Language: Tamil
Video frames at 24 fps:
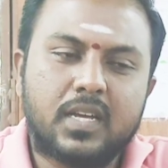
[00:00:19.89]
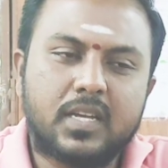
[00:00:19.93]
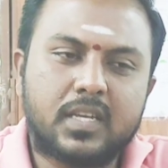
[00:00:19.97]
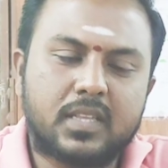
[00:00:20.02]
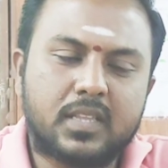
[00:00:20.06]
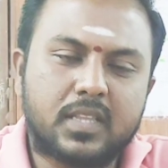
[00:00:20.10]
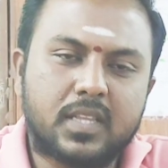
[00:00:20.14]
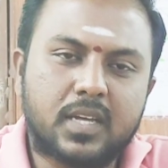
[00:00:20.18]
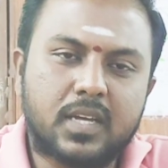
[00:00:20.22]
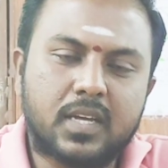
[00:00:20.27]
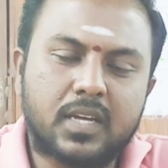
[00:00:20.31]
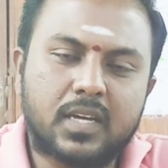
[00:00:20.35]

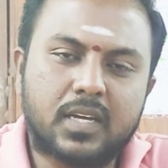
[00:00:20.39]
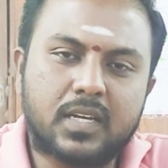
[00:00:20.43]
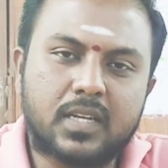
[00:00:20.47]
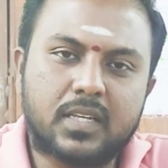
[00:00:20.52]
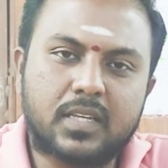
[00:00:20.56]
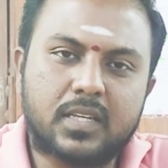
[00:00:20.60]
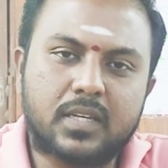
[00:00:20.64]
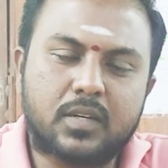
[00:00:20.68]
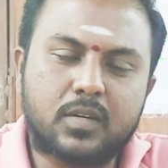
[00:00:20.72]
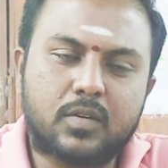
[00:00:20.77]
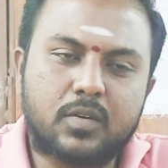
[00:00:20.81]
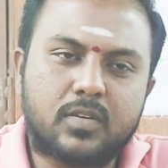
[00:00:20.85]
இந்த
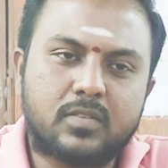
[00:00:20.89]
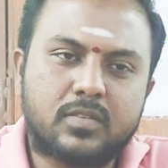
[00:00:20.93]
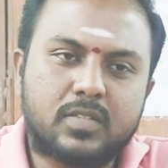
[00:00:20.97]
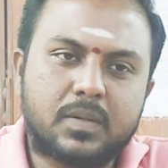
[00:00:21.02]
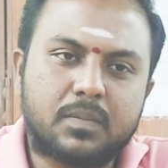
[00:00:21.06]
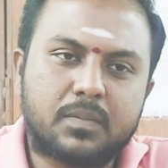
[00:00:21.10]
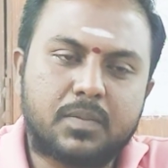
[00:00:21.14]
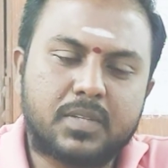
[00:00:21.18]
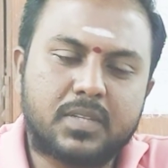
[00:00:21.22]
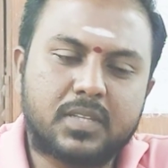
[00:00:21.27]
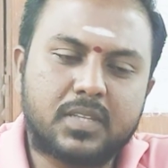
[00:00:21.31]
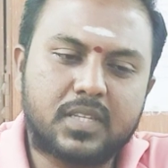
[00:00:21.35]
இந்த கோர்ஸை
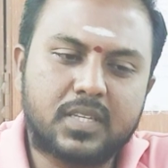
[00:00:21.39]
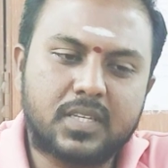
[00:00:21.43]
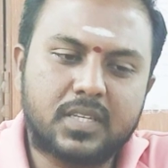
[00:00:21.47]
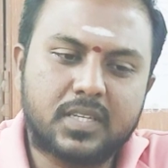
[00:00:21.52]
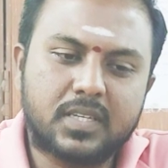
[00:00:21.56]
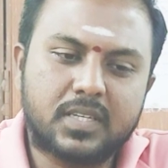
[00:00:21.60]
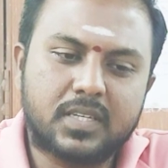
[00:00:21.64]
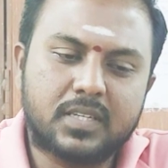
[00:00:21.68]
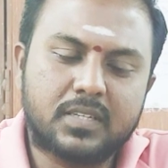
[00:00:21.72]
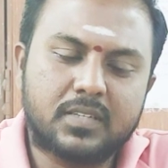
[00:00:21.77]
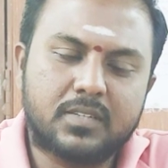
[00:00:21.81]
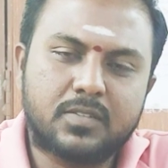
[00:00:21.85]
பற்றி
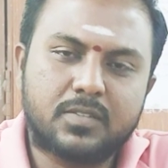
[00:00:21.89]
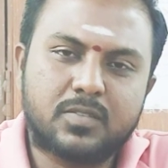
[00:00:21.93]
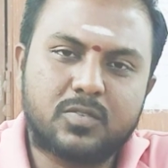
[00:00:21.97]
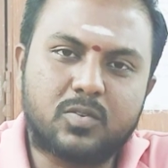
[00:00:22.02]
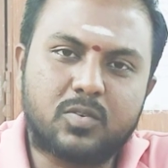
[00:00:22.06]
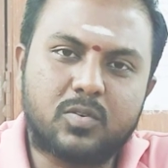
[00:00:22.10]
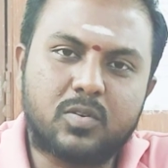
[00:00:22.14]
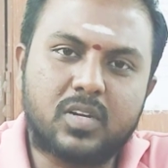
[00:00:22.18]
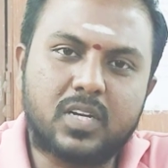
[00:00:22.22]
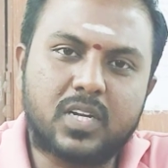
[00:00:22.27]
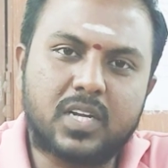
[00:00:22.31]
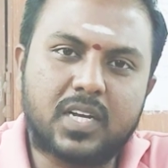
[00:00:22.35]

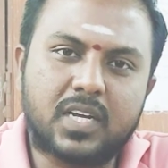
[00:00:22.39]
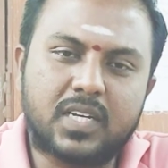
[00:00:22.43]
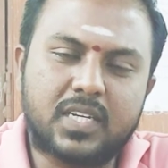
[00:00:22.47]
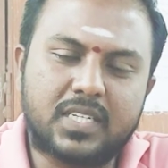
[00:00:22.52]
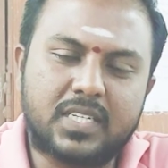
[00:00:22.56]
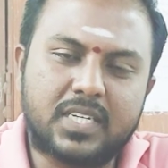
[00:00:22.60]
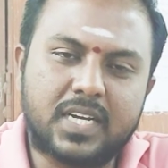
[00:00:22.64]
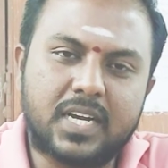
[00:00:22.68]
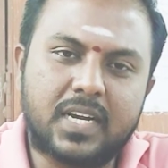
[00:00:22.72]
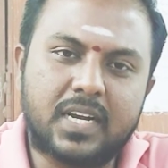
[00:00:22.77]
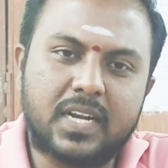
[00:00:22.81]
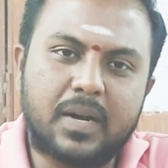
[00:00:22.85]
சொல்லுங்கள்
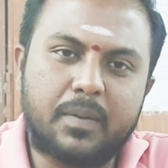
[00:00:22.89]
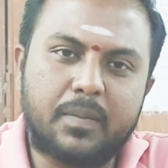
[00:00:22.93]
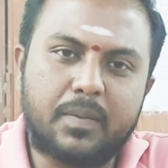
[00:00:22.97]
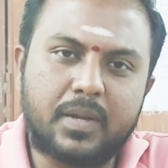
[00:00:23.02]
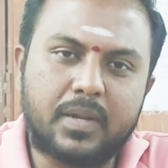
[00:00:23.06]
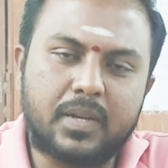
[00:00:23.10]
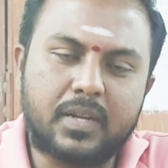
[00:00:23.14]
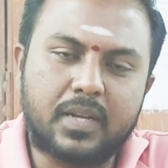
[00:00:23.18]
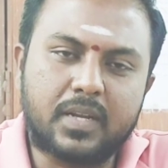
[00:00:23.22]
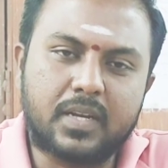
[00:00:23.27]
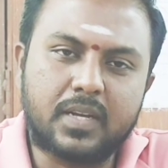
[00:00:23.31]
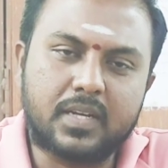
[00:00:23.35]
டீட்டெயிலாக
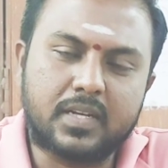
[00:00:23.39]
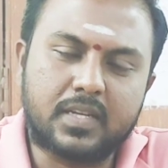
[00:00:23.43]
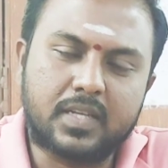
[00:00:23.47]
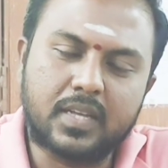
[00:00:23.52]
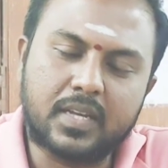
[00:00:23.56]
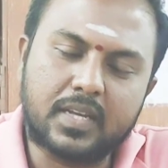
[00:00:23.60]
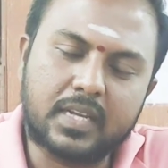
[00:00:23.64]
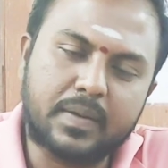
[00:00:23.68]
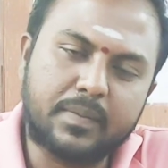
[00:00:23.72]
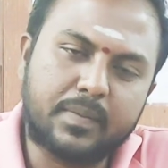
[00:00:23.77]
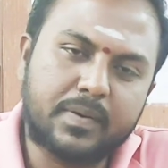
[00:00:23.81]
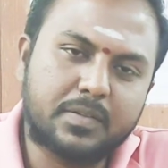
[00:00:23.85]
அப்படிங்கிறாங்க
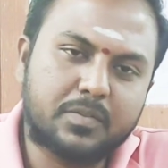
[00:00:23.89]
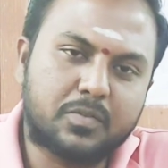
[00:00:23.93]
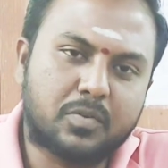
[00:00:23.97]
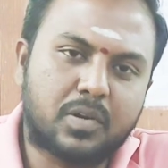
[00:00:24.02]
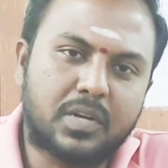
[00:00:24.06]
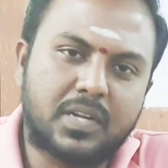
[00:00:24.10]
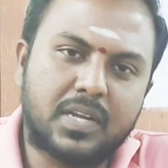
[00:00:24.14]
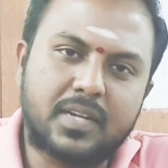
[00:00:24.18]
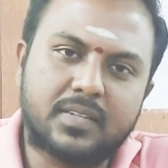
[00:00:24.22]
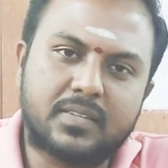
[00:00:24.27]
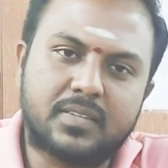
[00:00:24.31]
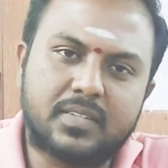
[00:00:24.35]
ஏற்கனவே
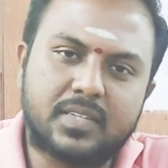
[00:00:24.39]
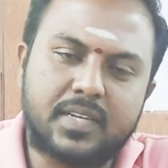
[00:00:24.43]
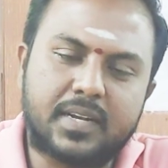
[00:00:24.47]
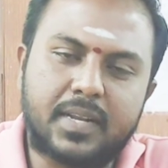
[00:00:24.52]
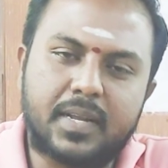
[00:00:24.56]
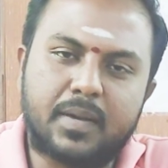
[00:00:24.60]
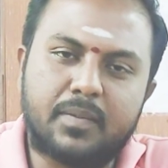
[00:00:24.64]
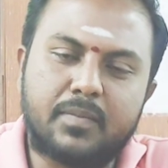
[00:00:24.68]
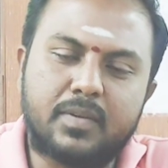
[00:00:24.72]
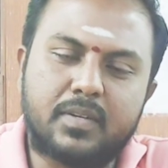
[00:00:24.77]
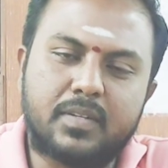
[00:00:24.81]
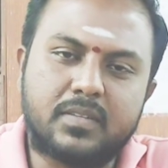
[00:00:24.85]
சொல்லியாச்சு
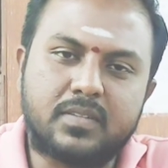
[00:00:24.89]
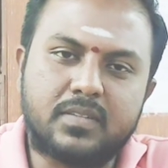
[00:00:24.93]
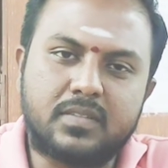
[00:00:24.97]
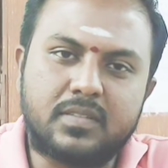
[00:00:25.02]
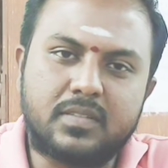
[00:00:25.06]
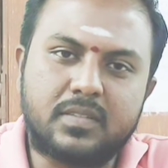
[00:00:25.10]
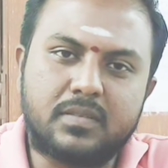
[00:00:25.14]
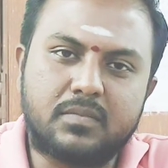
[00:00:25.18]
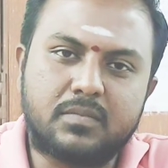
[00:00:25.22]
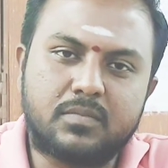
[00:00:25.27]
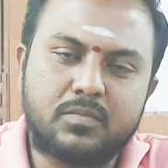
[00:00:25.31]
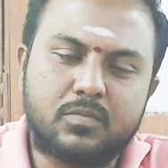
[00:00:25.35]
நிறையா
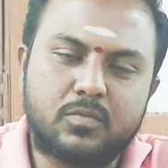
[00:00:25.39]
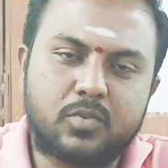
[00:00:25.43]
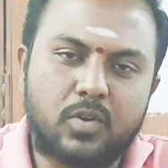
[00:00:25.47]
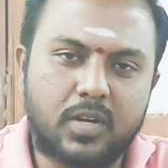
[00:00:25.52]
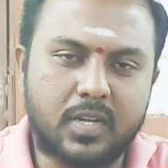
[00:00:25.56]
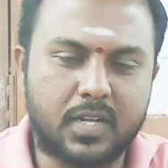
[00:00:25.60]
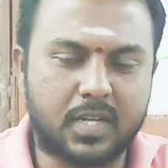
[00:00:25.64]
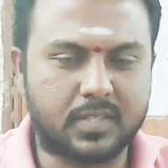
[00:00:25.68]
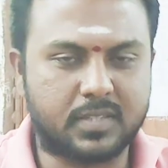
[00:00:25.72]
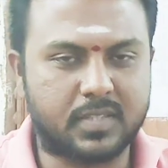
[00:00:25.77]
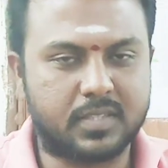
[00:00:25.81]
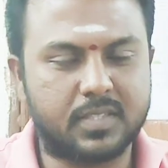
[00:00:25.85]

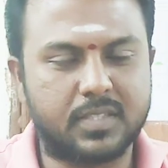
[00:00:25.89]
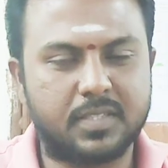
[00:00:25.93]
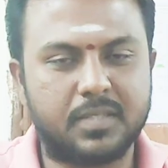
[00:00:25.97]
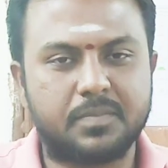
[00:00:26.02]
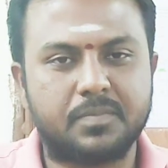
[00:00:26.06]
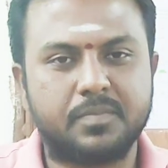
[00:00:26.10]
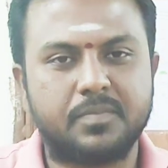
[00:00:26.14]
சொல்லியாச்சு